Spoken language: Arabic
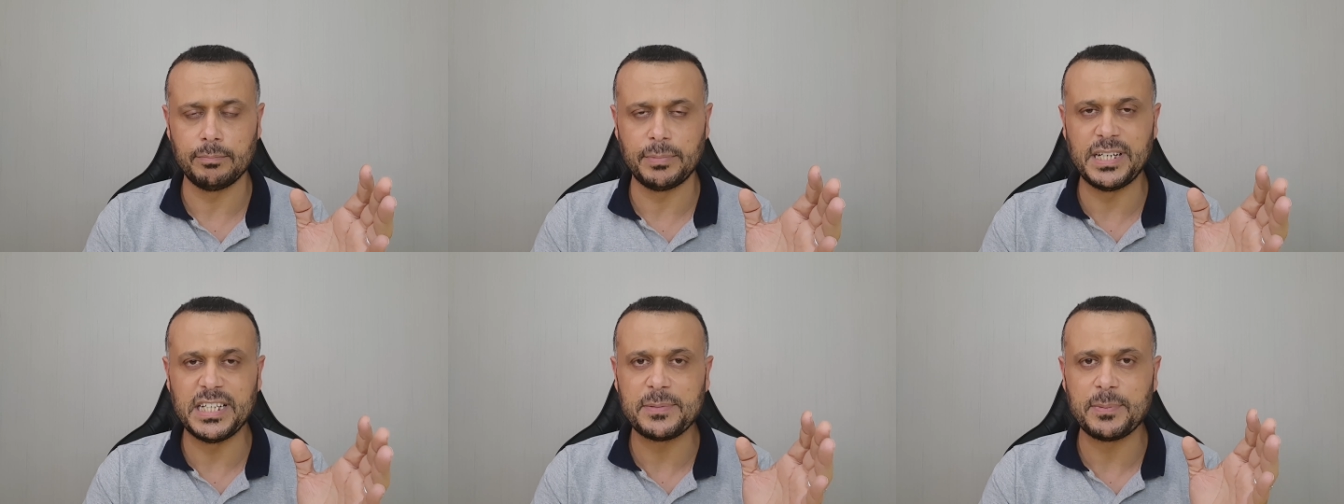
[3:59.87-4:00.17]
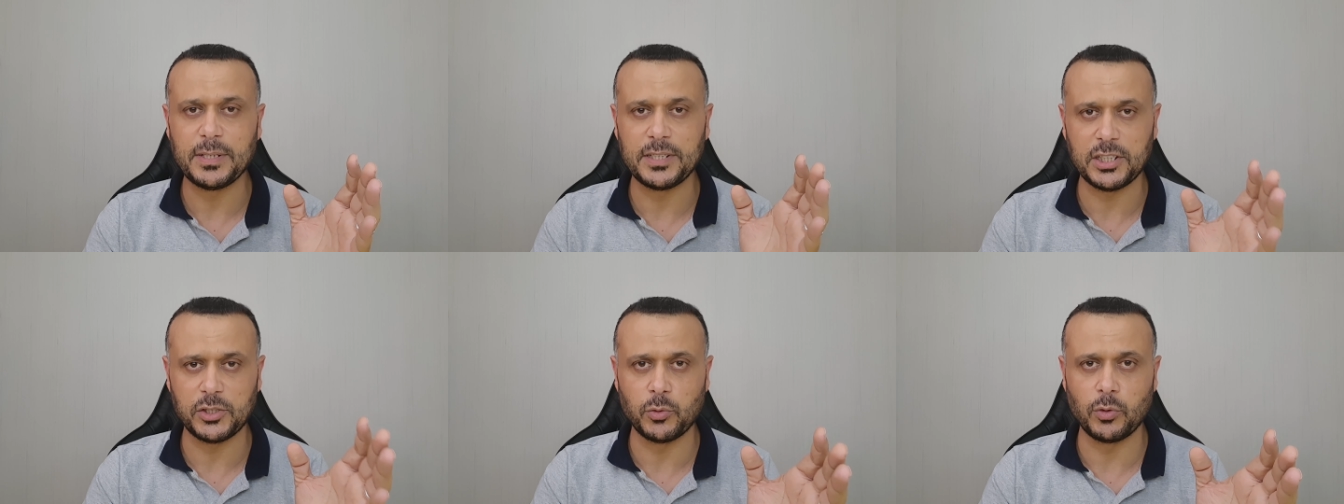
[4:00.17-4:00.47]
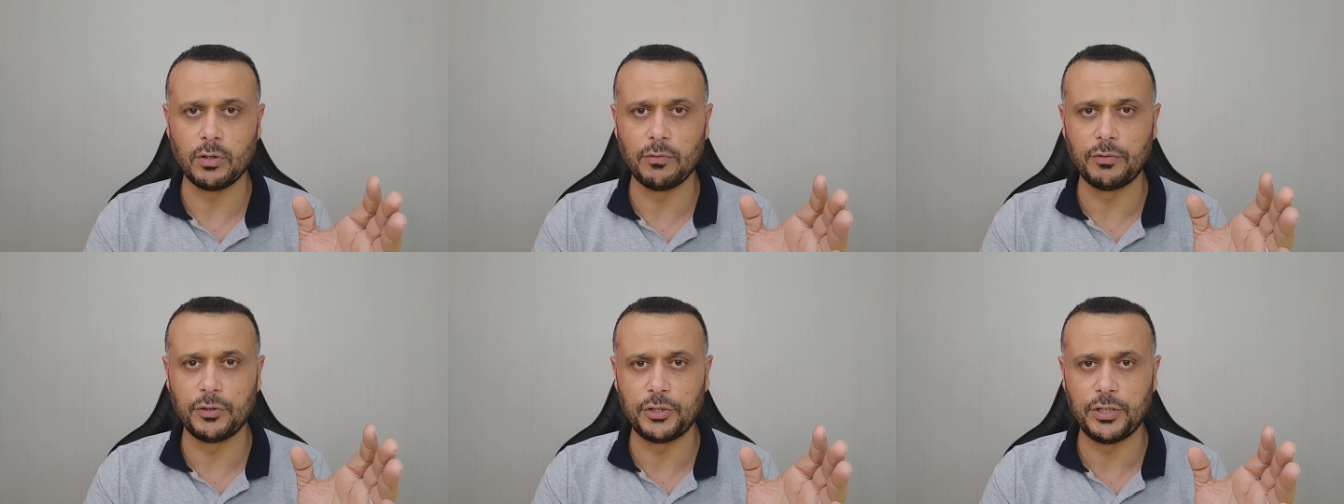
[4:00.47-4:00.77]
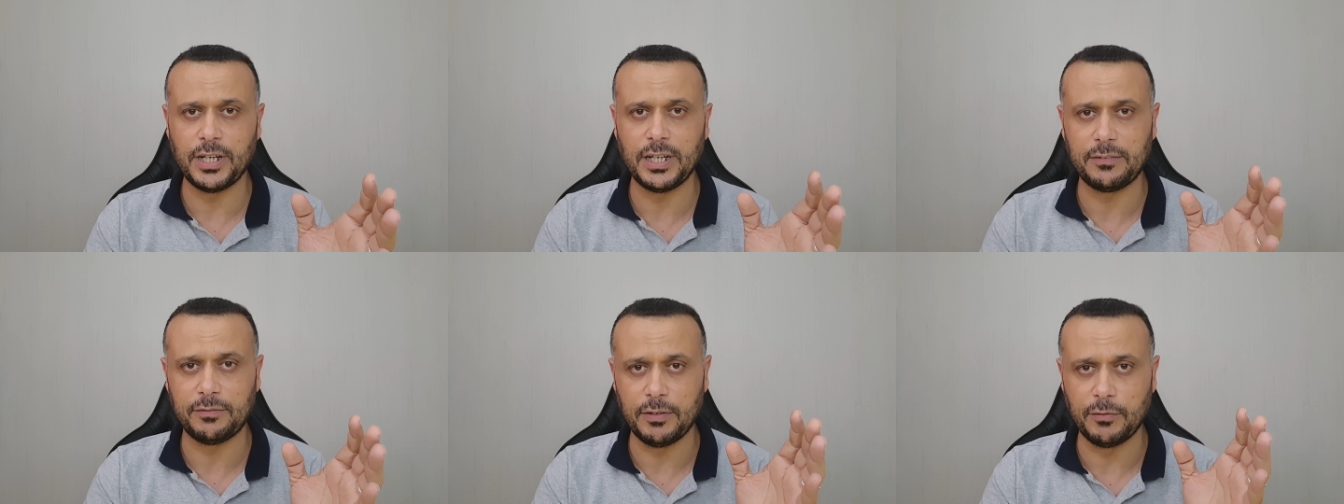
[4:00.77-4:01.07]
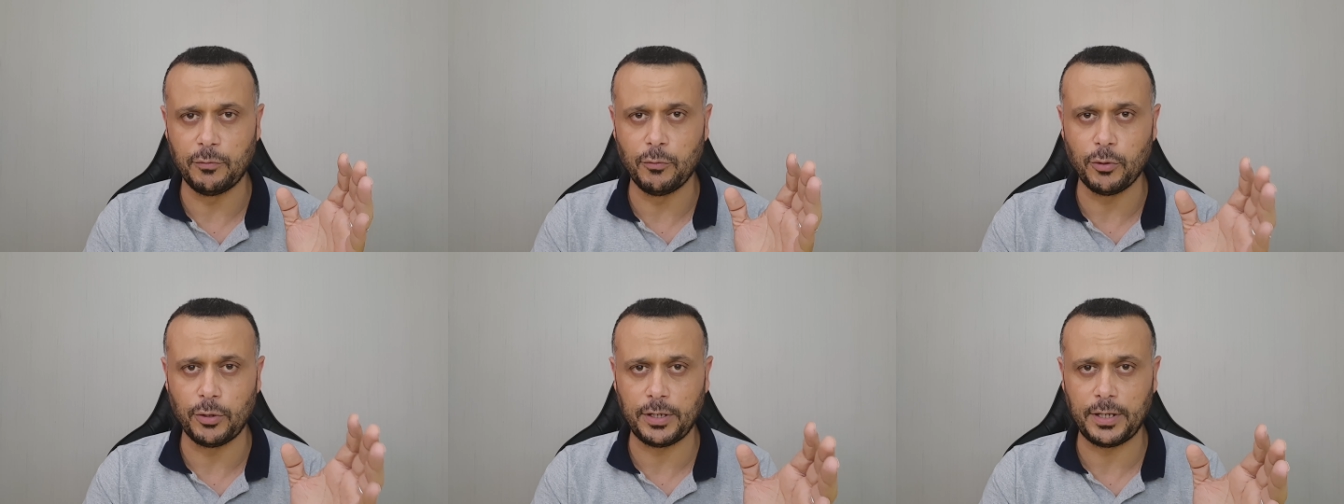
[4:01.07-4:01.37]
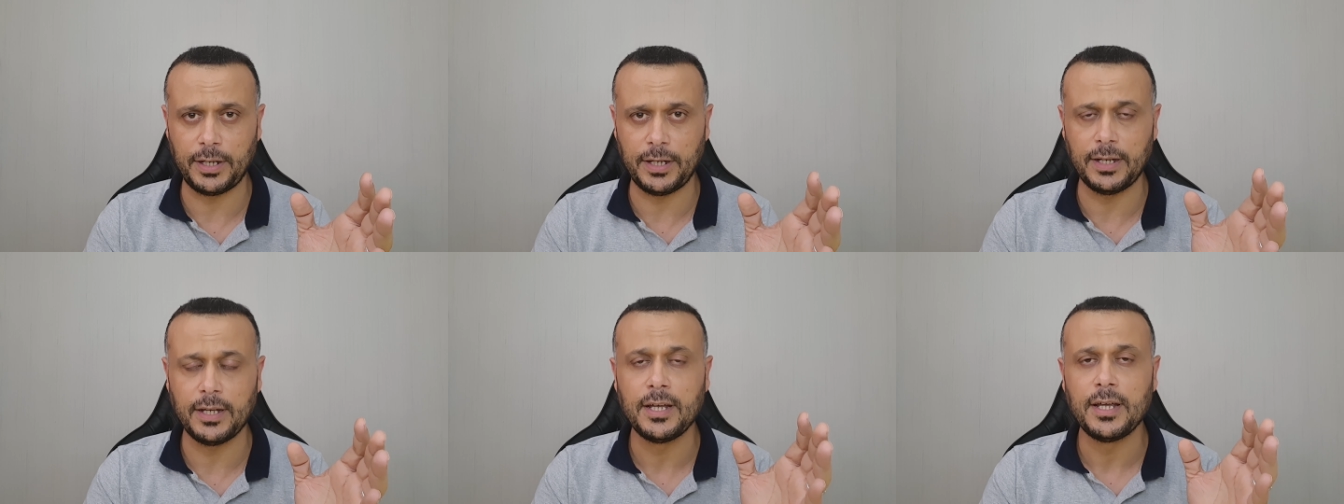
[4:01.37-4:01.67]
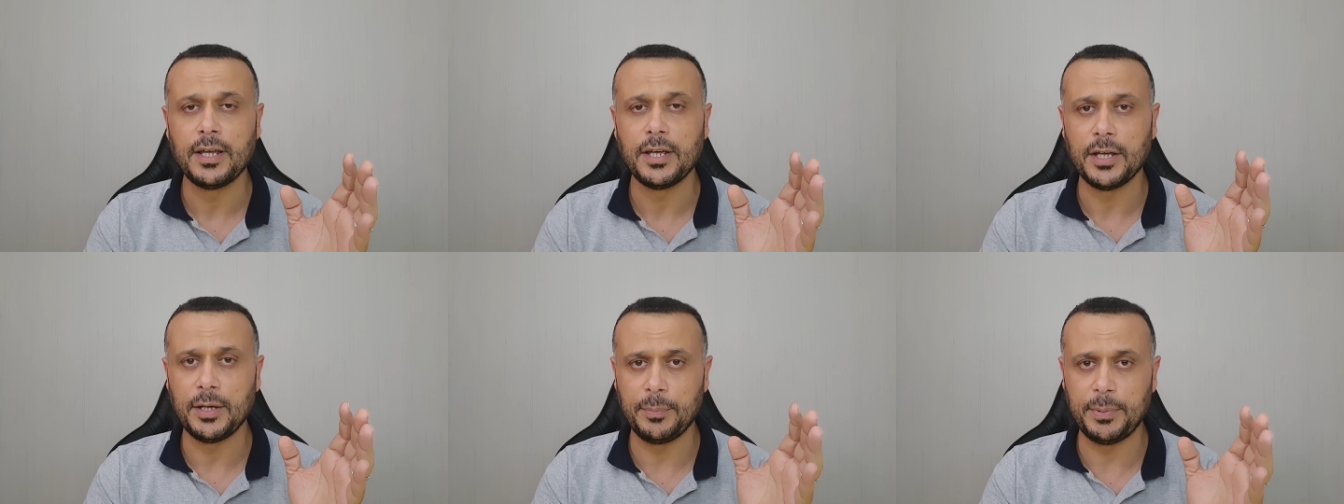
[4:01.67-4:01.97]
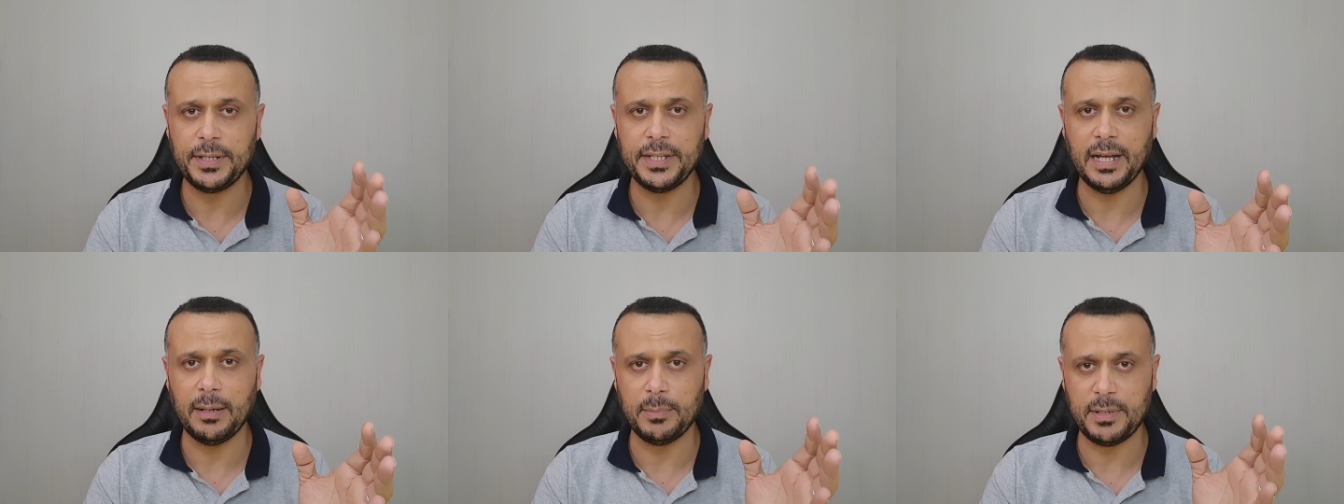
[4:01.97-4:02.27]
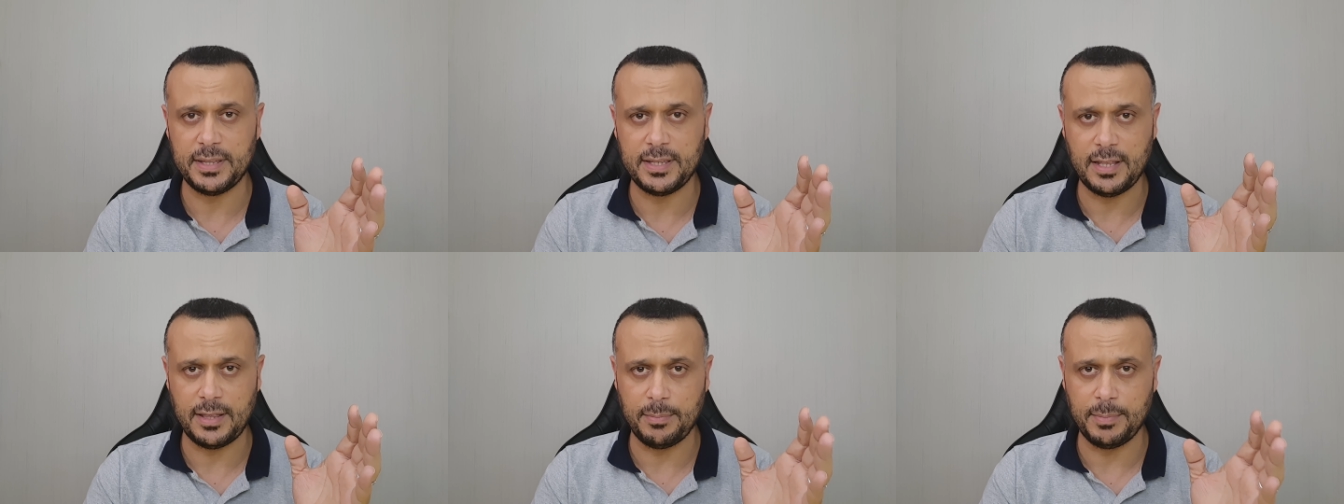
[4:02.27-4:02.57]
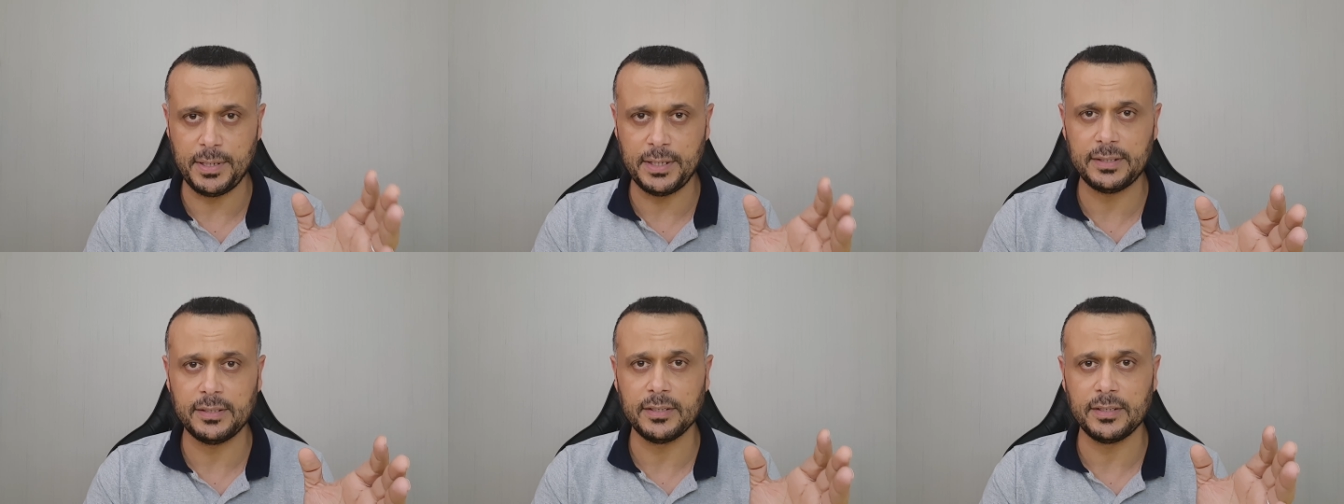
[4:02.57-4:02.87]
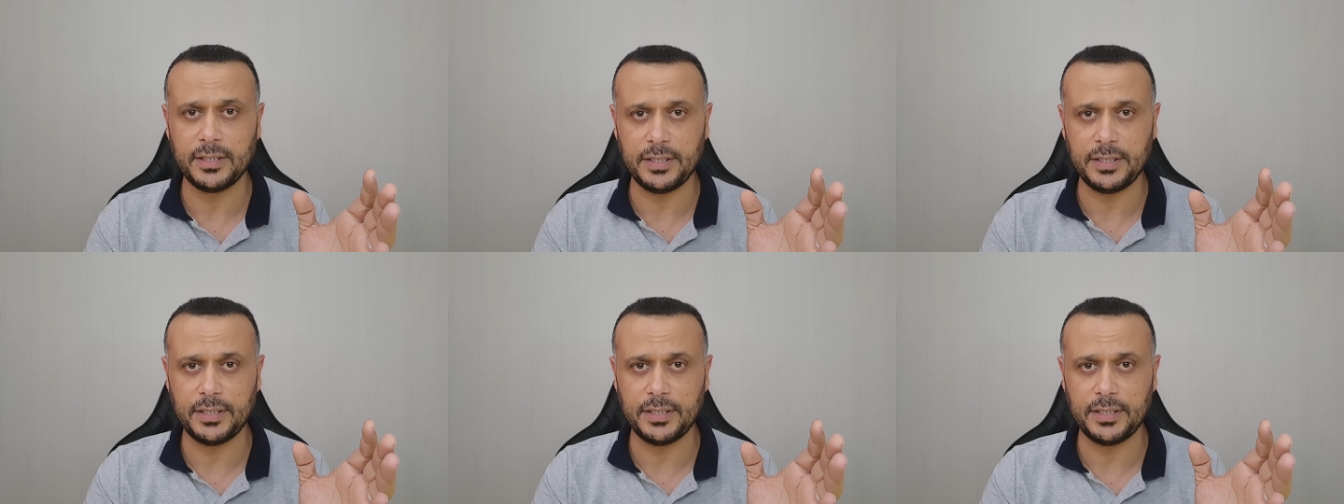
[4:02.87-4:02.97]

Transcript: بالنسبه لتصوير الفيديوهات في الفور كي بيدعم التثبيت